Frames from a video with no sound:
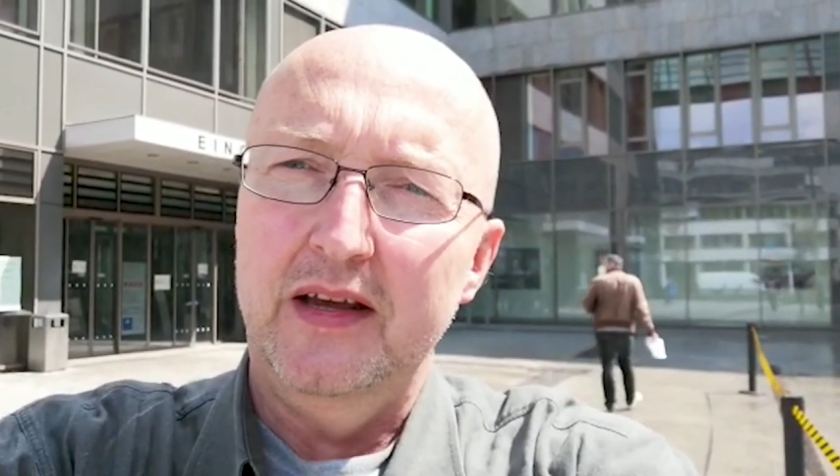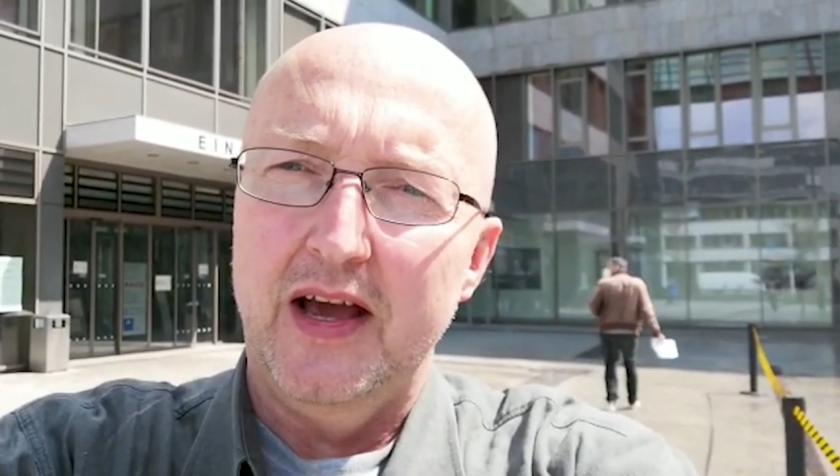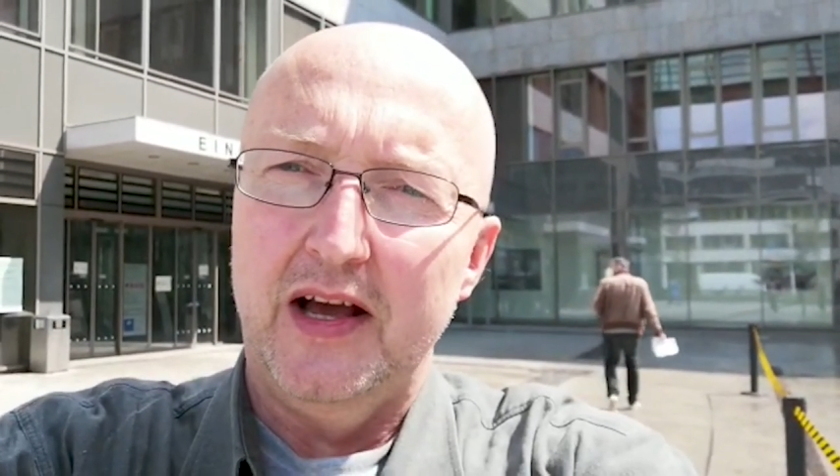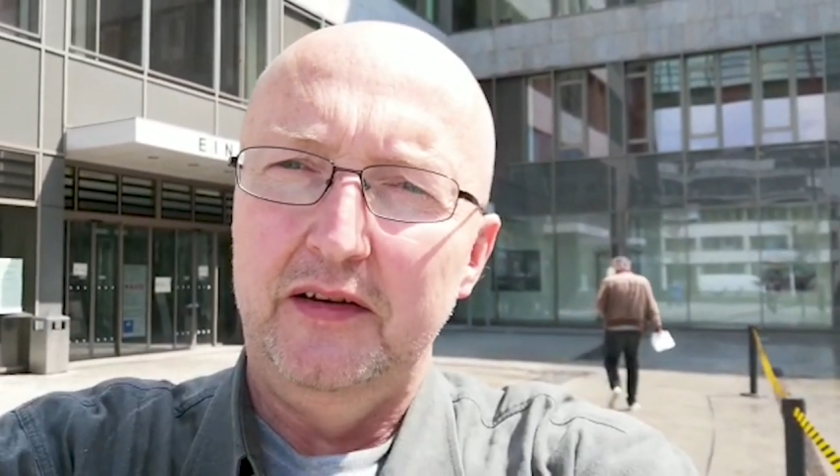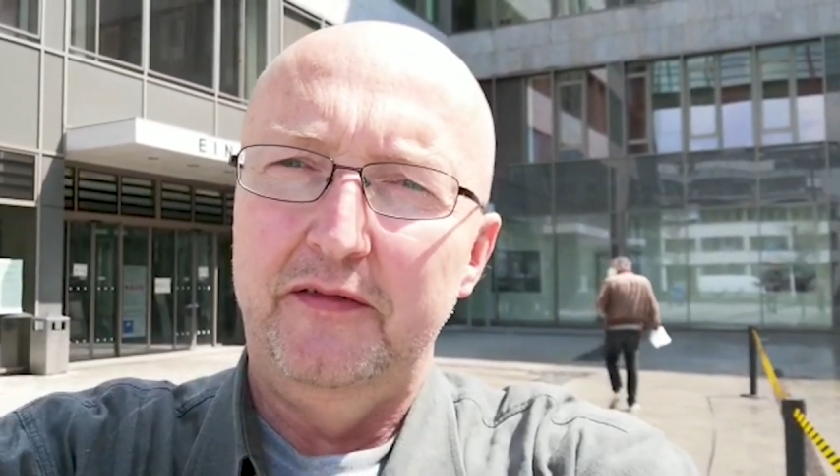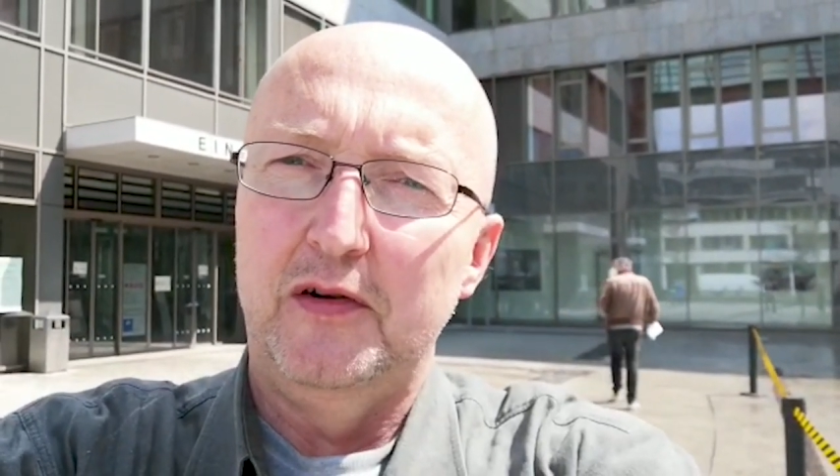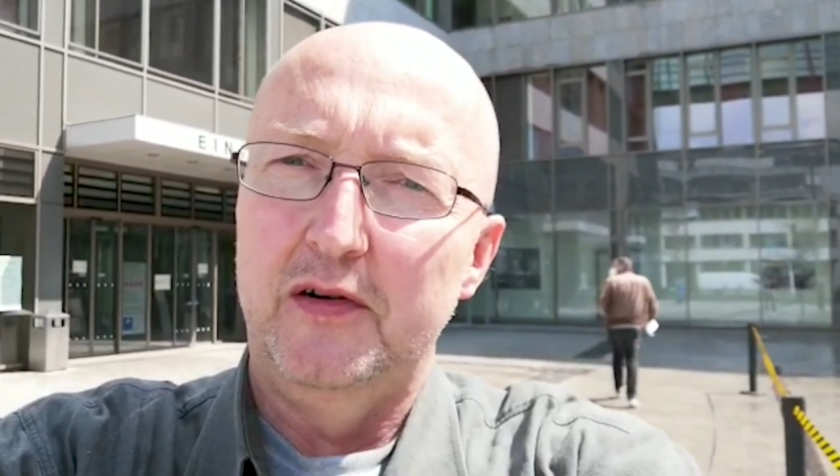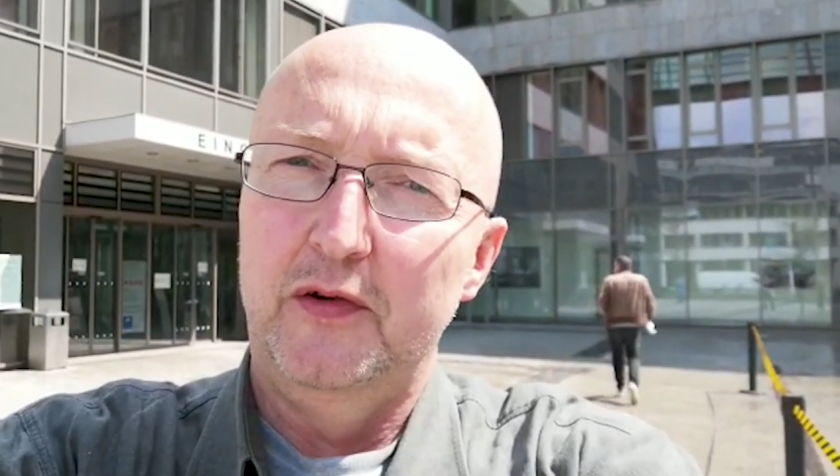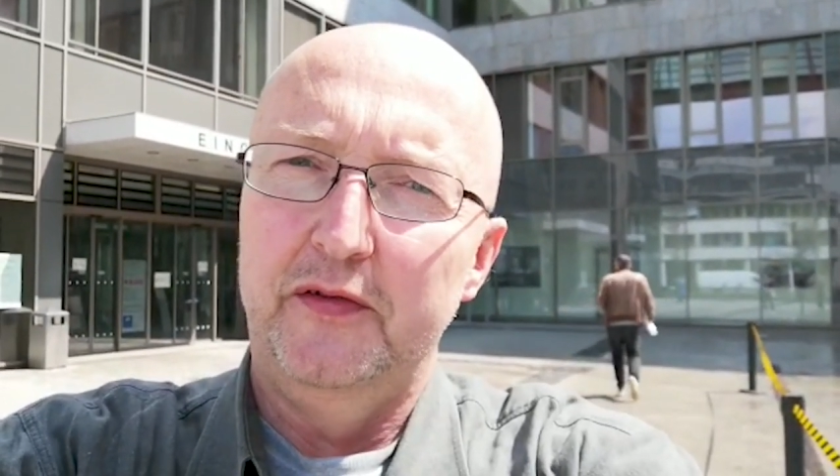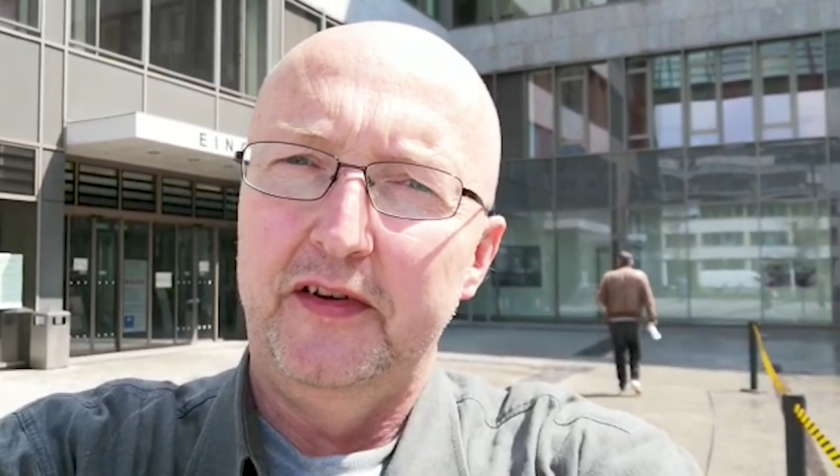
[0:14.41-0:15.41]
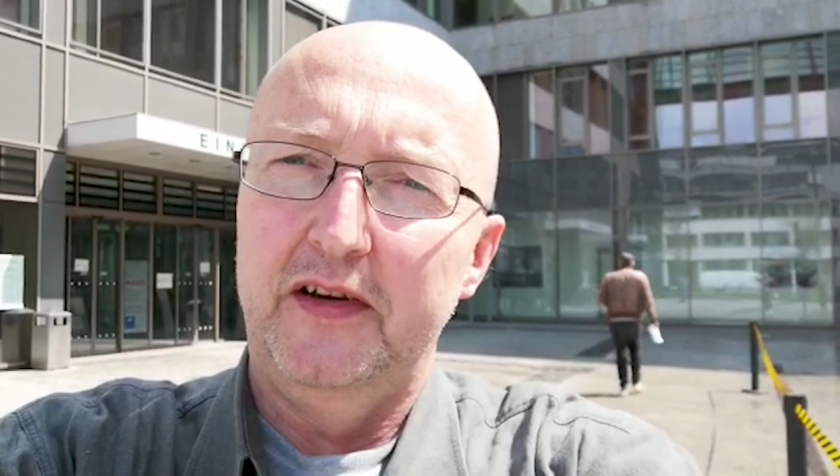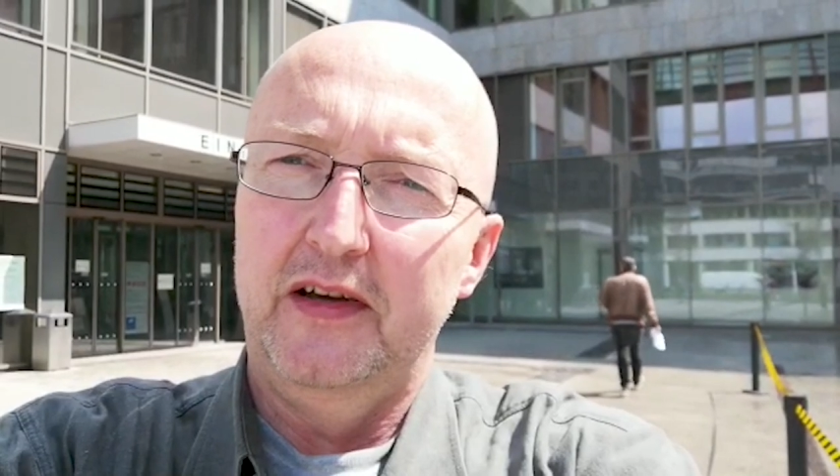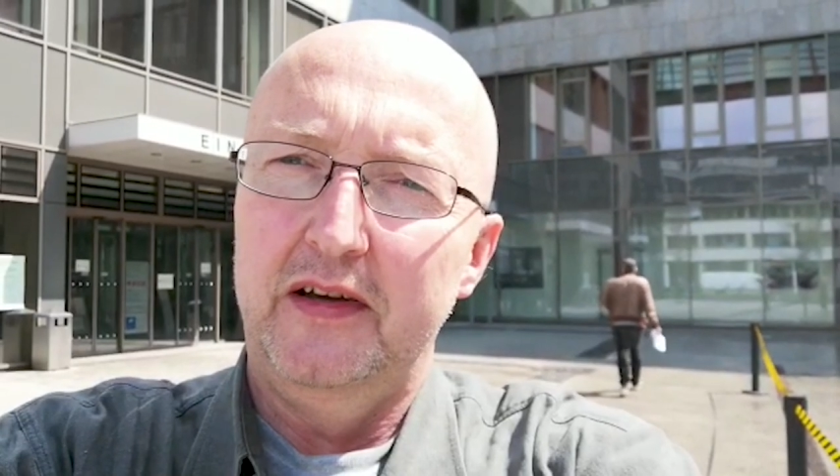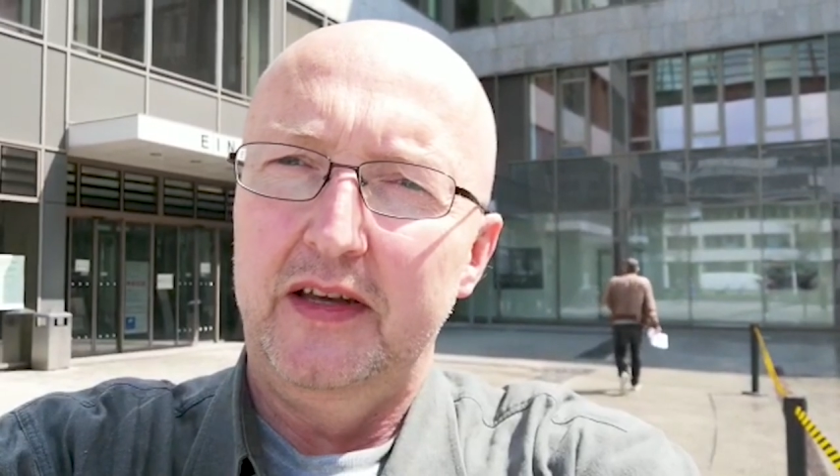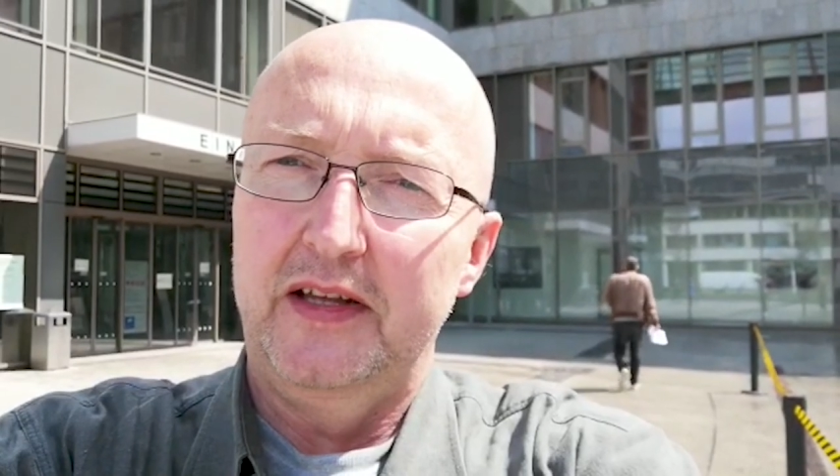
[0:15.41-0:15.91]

Er hat die Vorwürfe